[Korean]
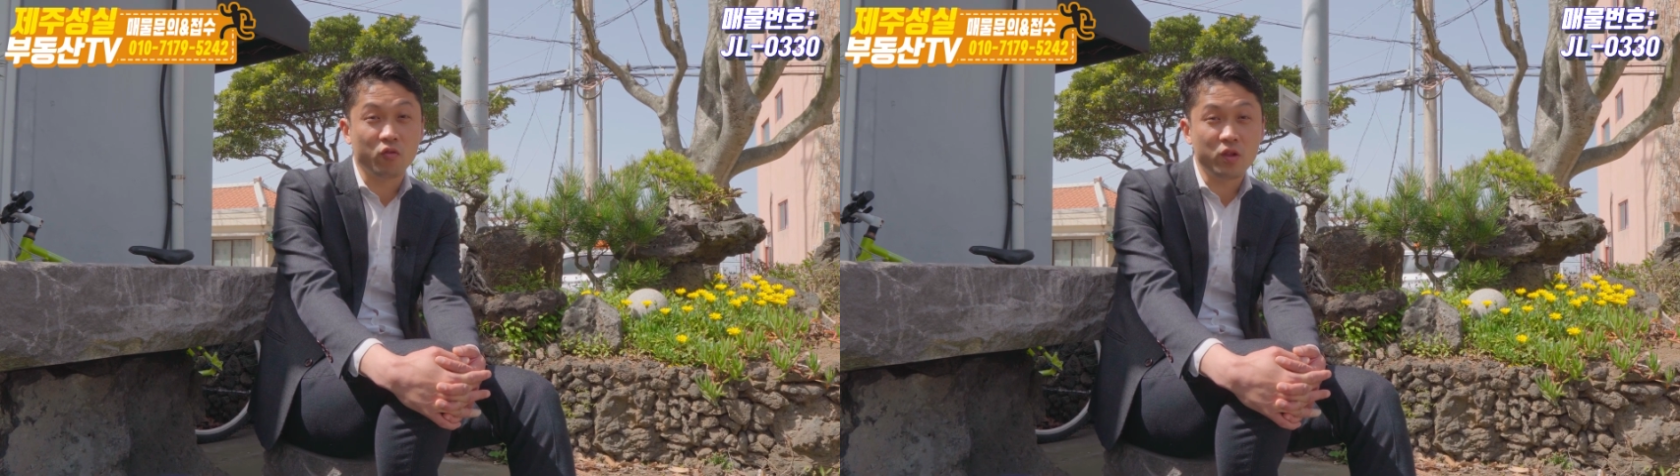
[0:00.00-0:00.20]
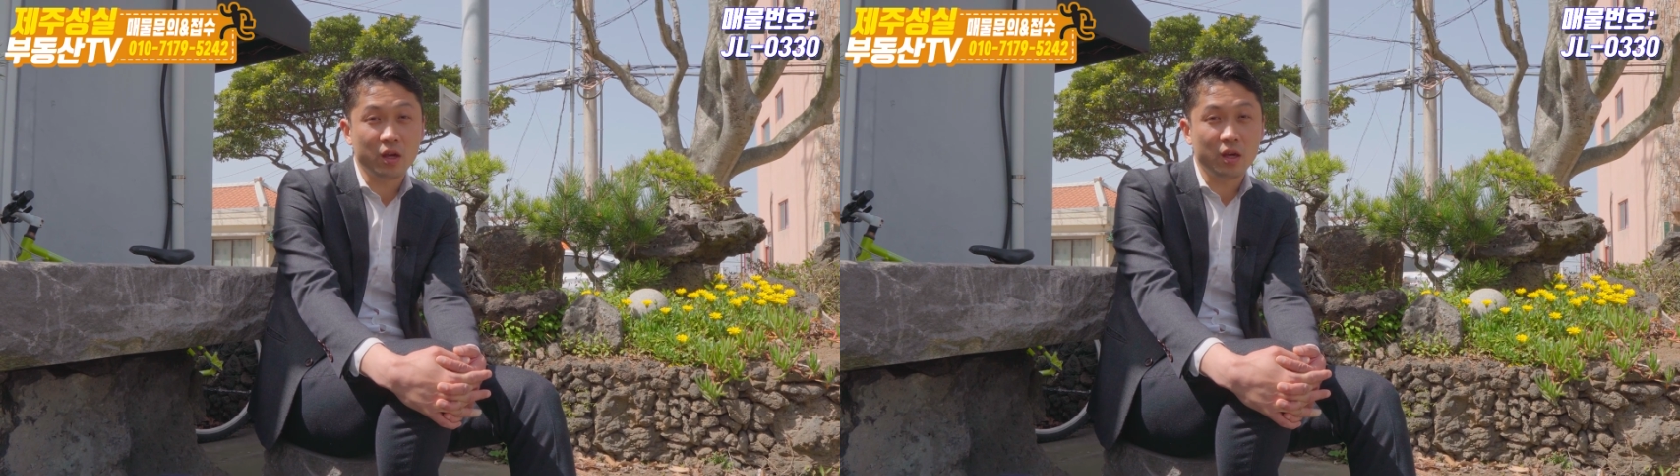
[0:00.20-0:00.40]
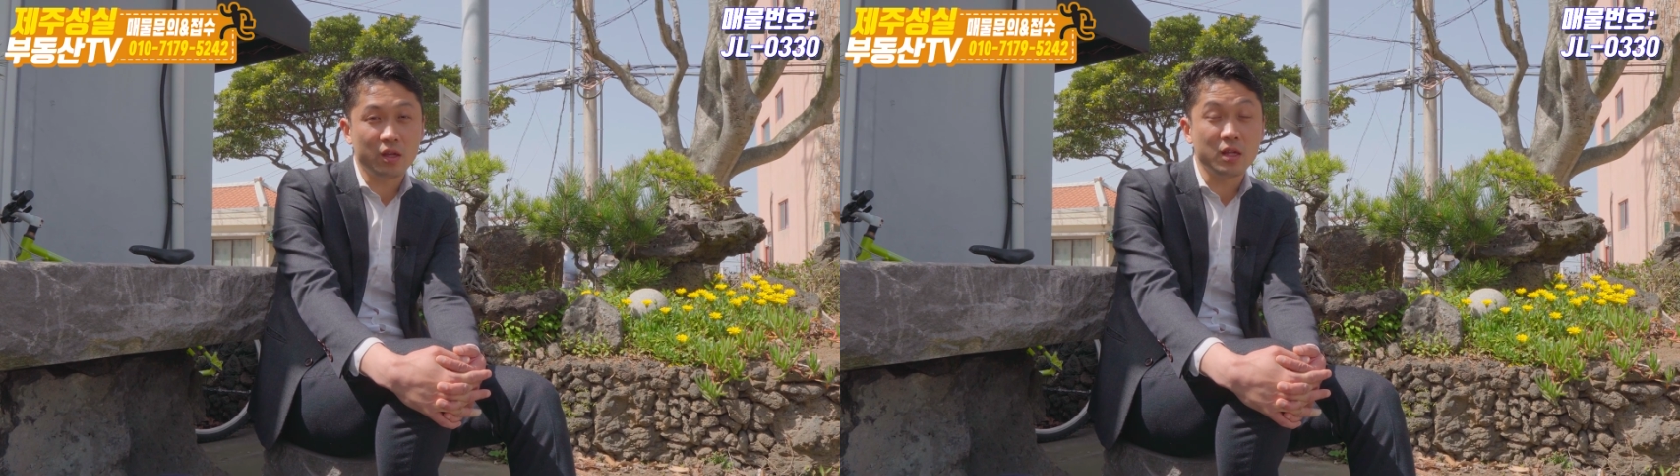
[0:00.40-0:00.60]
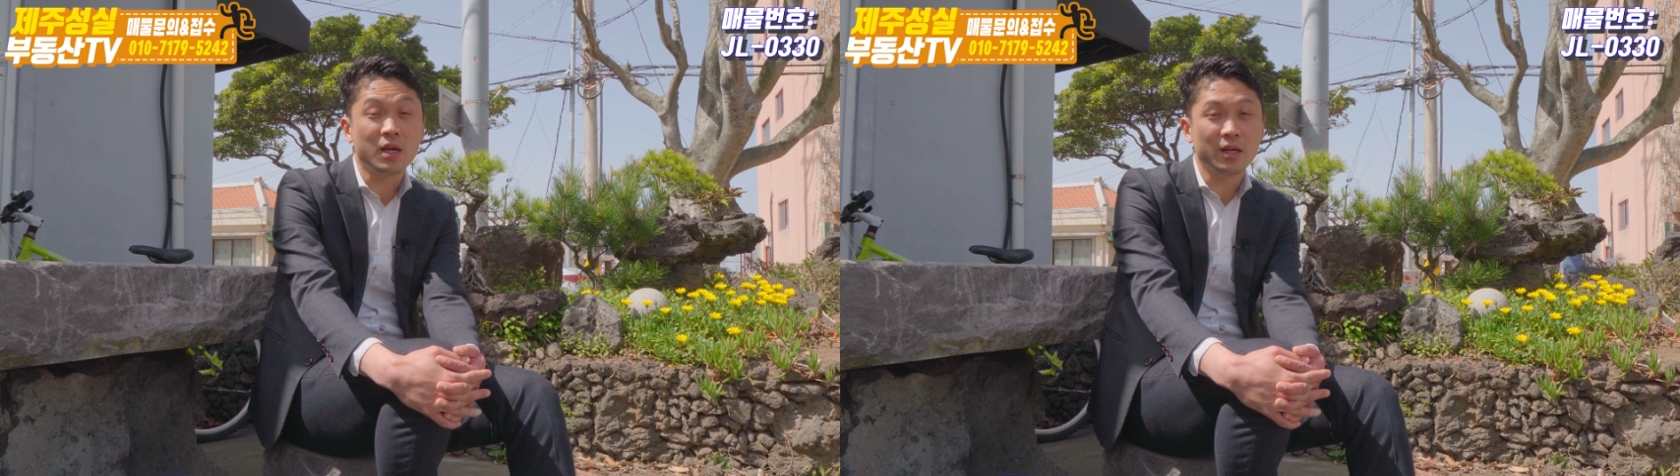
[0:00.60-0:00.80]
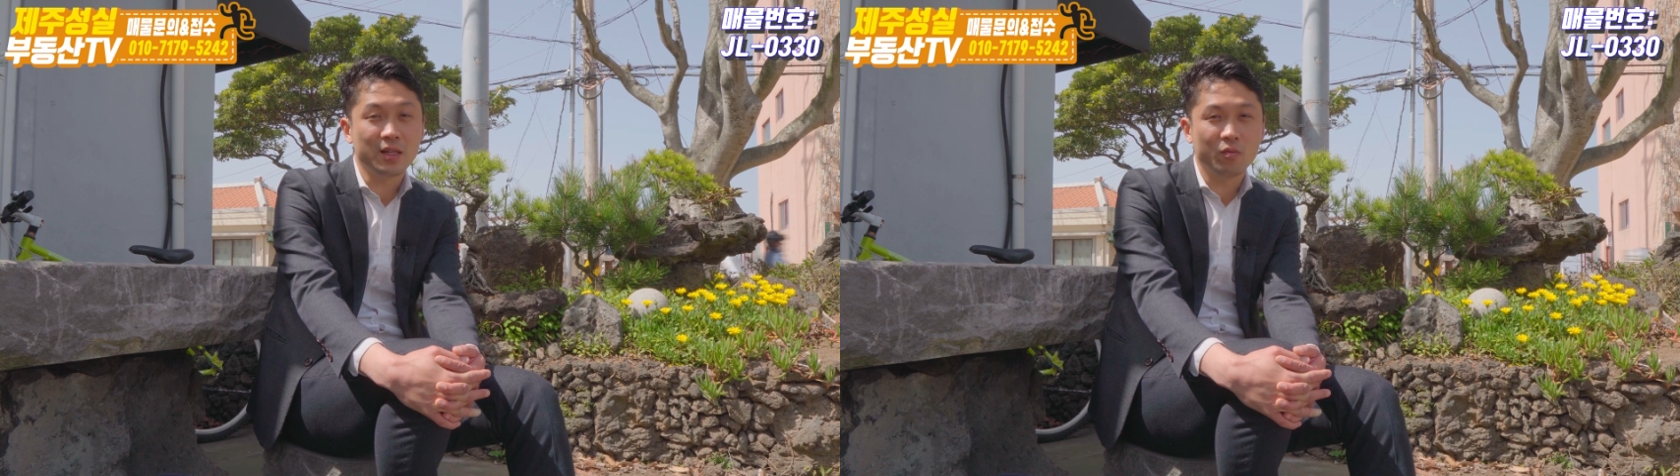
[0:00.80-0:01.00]
규제
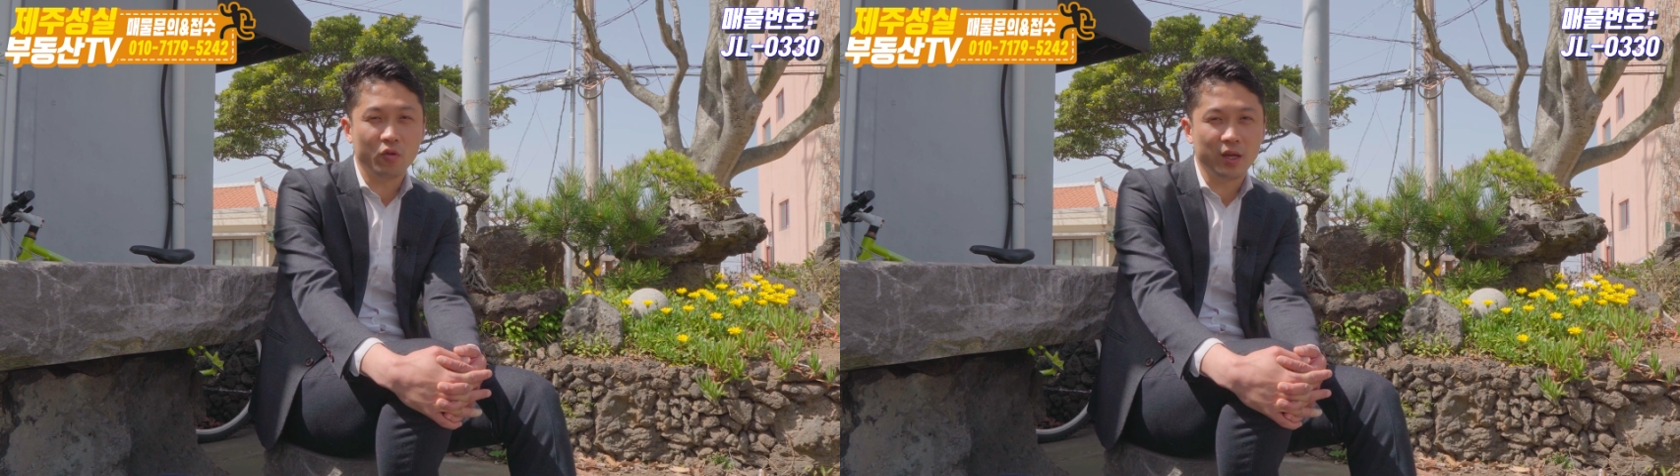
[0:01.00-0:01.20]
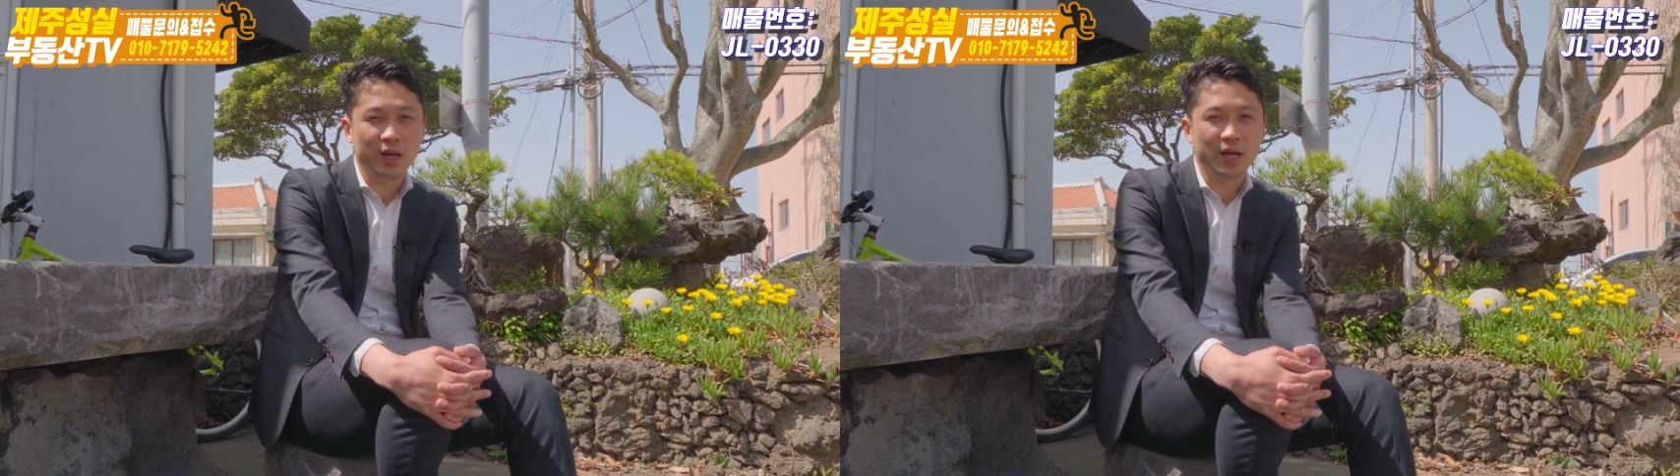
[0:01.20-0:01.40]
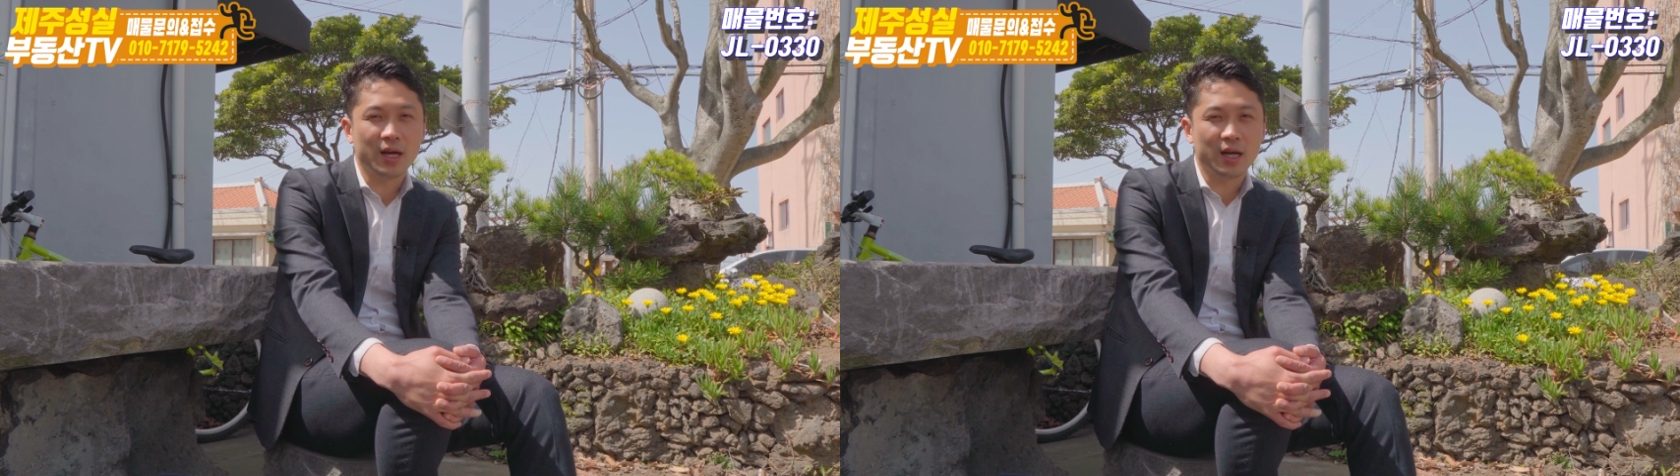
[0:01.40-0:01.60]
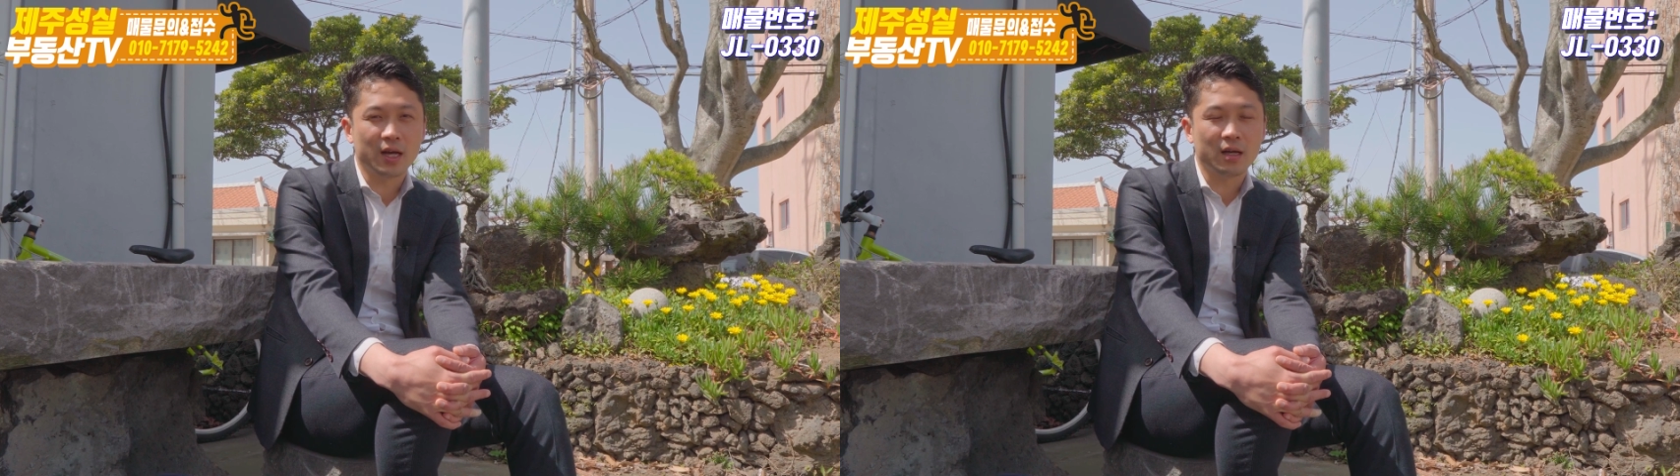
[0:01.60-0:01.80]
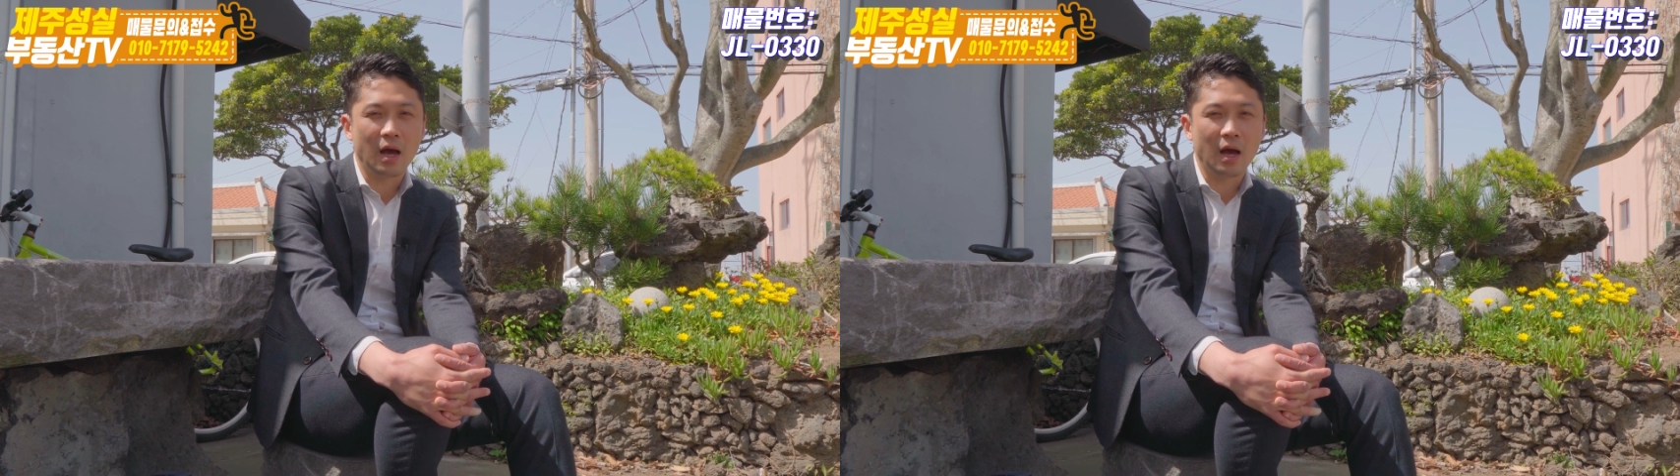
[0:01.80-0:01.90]
시장이다 보니까